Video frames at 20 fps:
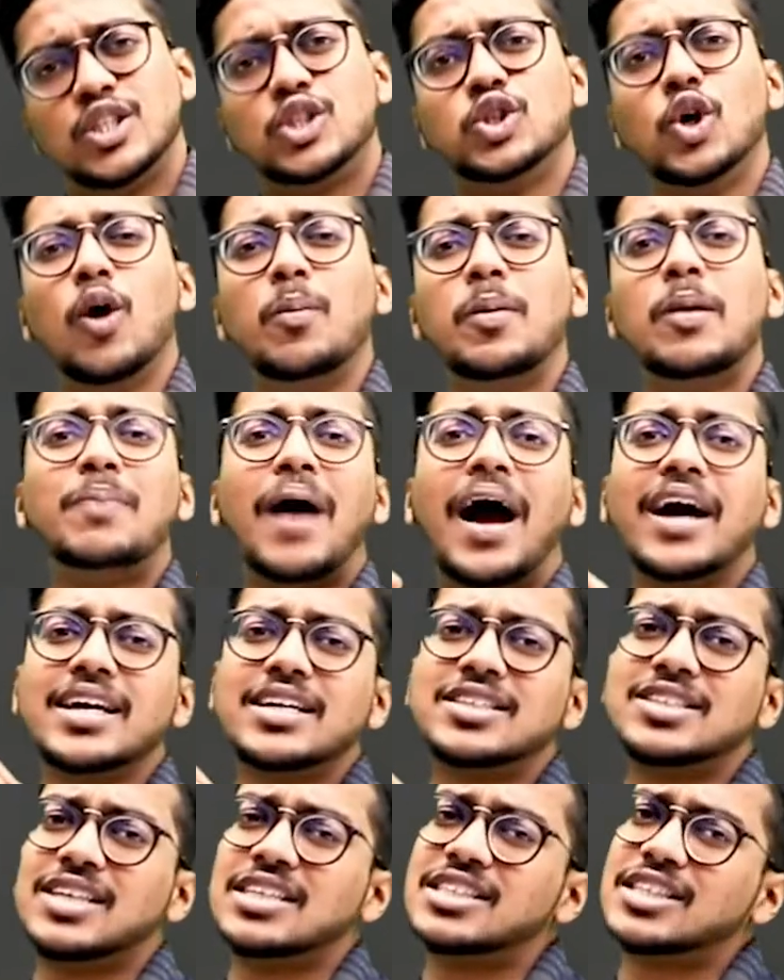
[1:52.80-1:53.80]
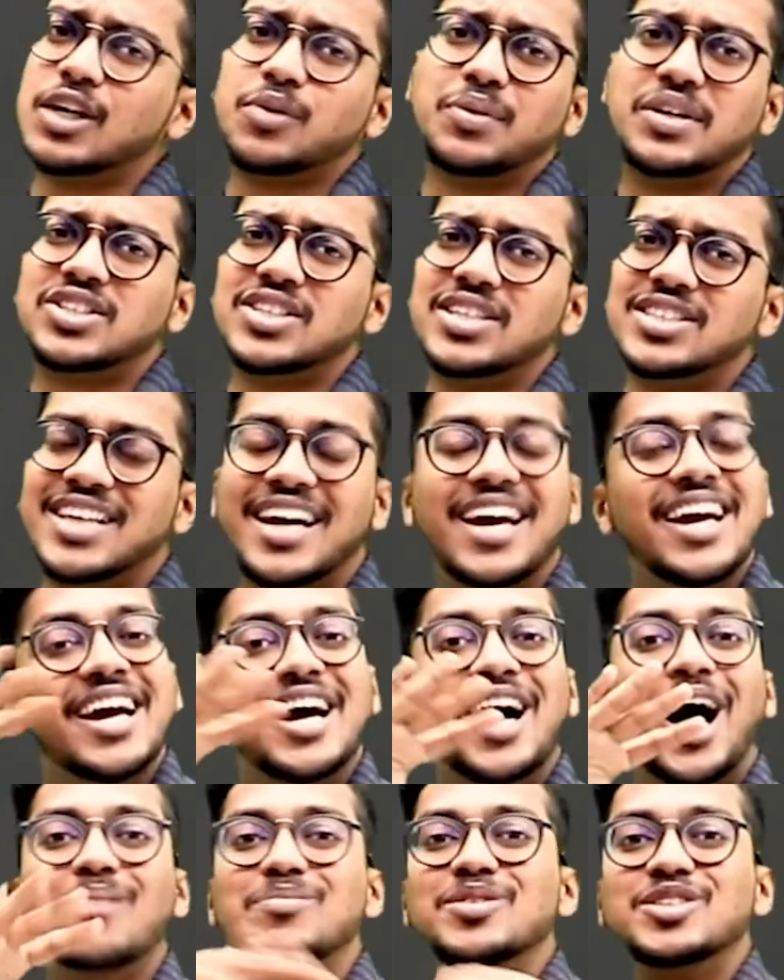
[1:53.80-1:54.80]
जो भी बैक एक्सरसाइज के क्वेश्चन है
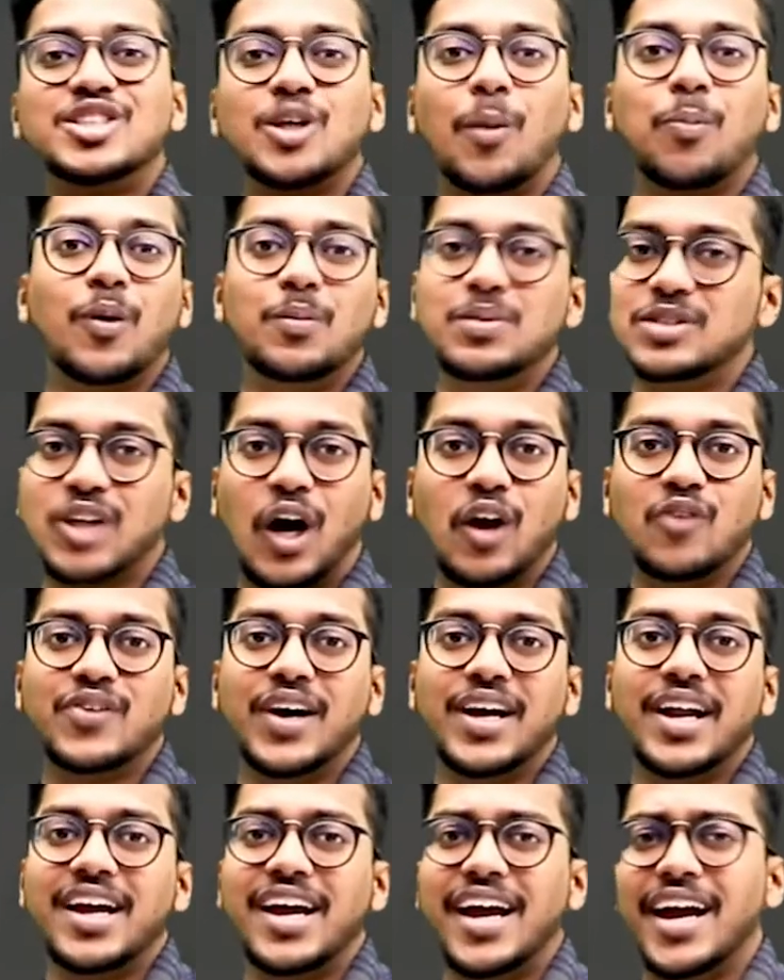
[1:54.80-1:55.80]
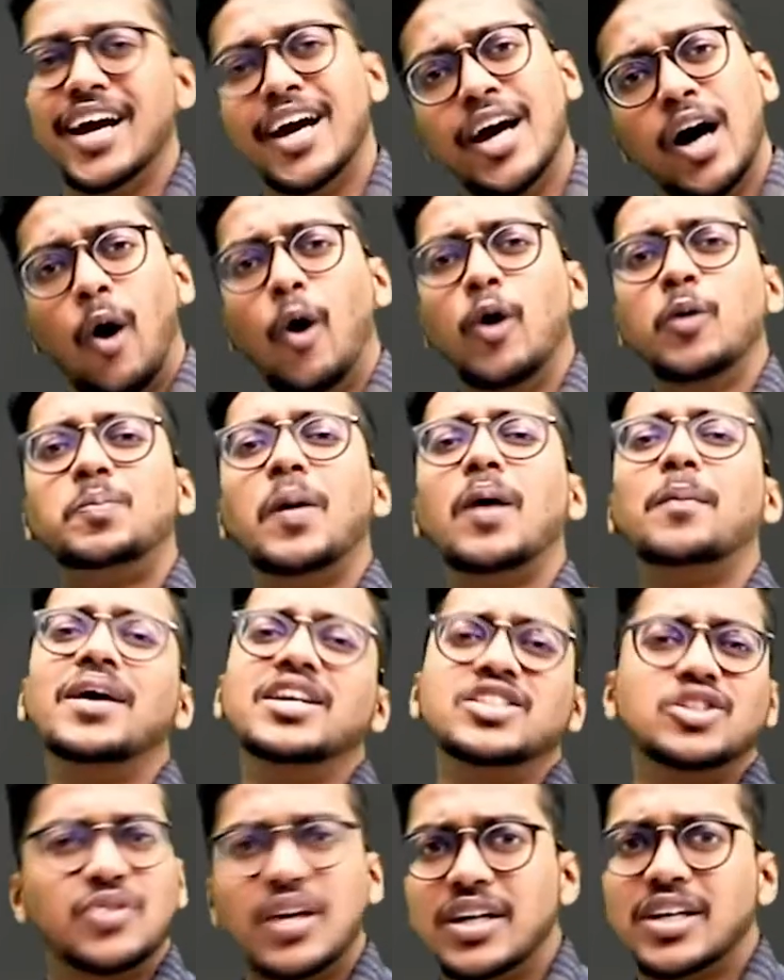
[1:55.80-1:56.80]
हम उन सबको भी सॉल्व करेंगे उन पे
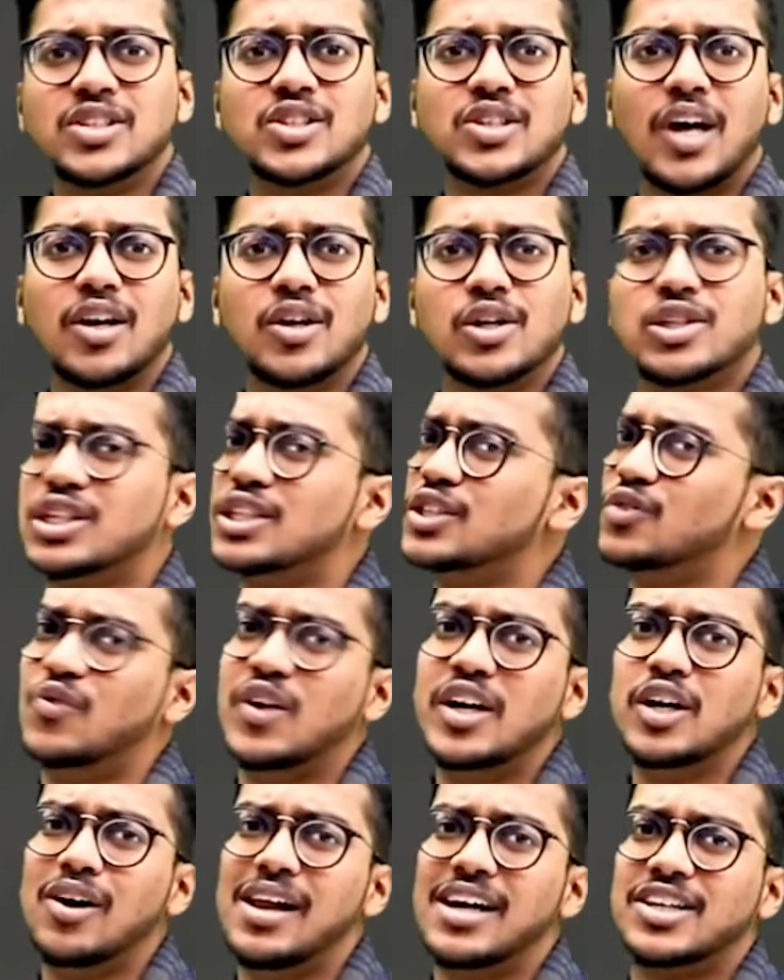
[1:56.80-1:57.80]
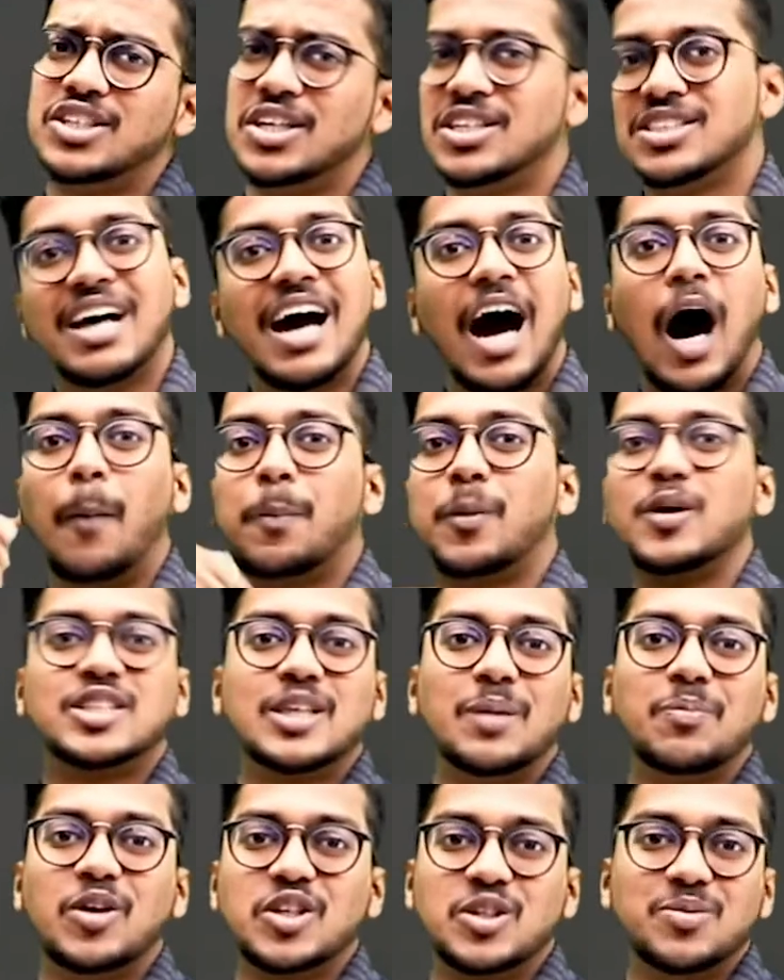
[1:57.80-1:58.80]
बेस्ड रिटर्न सोल्यूशन वीडियो लेक्चर आपको
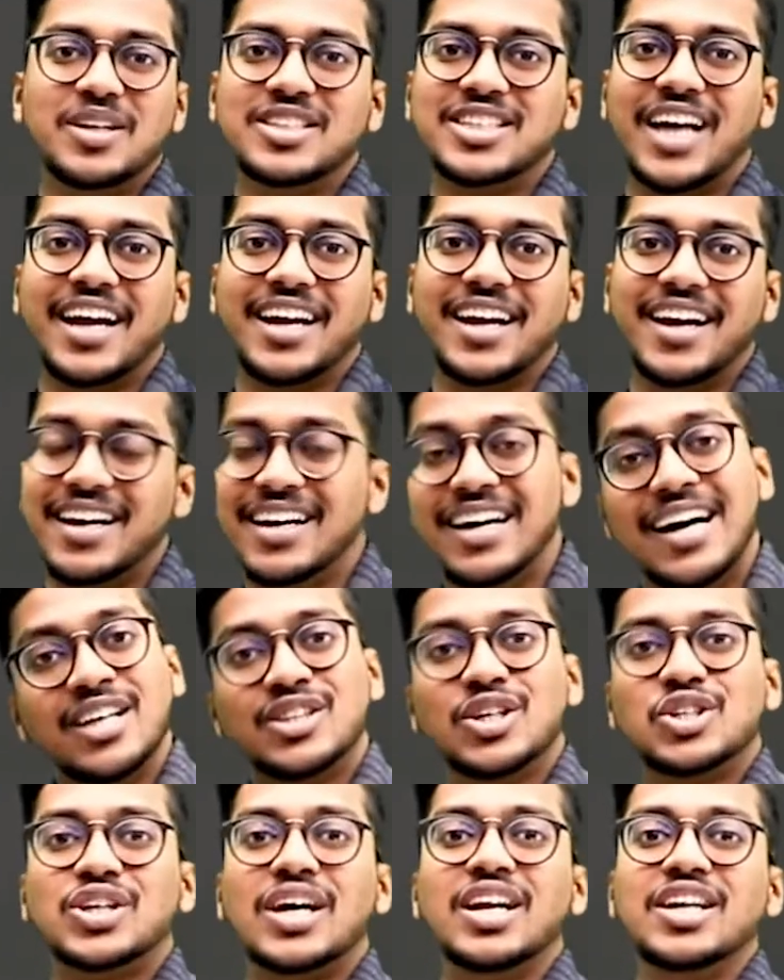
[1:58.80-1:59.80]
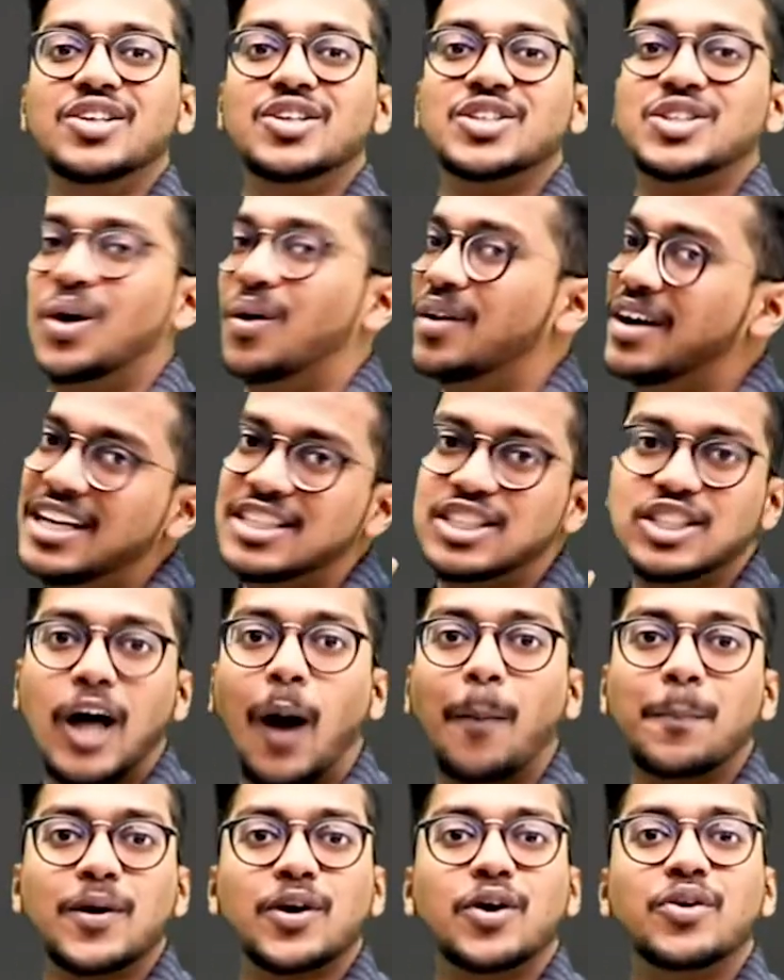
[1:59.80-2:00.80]
सब कुछ मिल जाएंगे तो चलिए दोस्तों इस
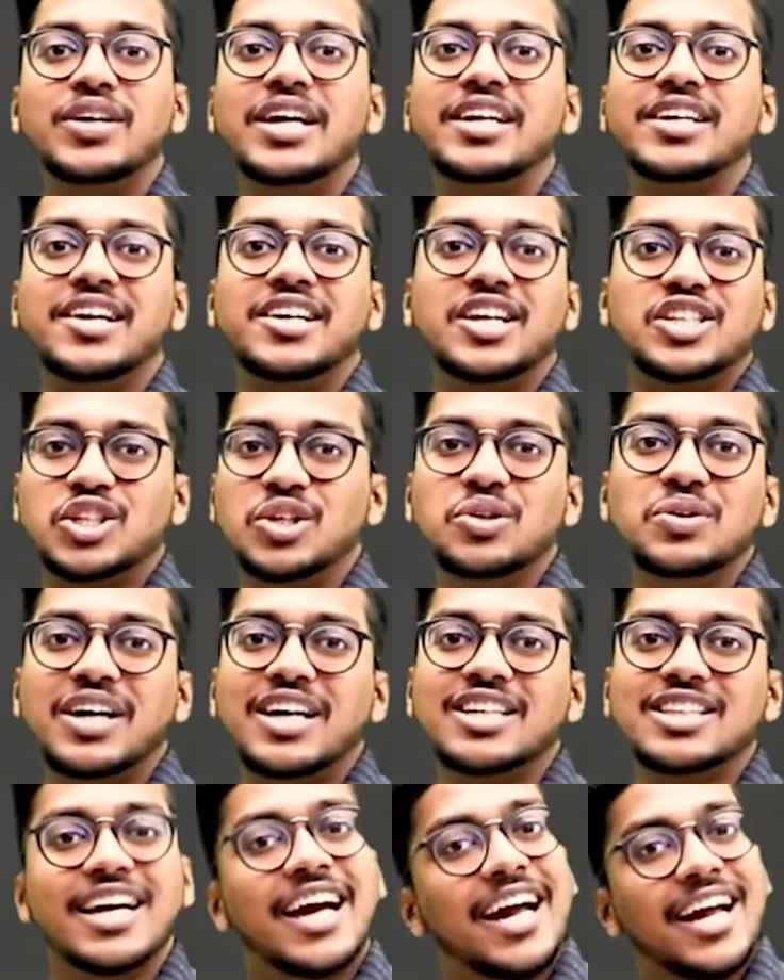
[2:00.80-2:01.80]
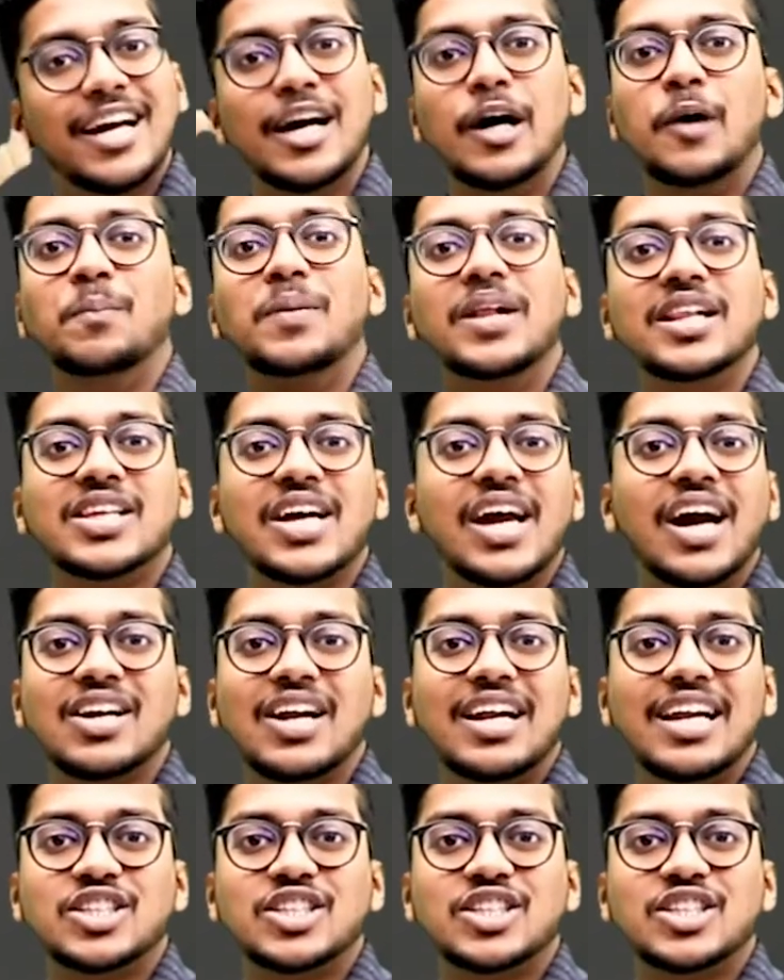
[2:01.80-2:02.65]
चैप्टर को रीड करना शुरू करते हैं मिलते हैं अगले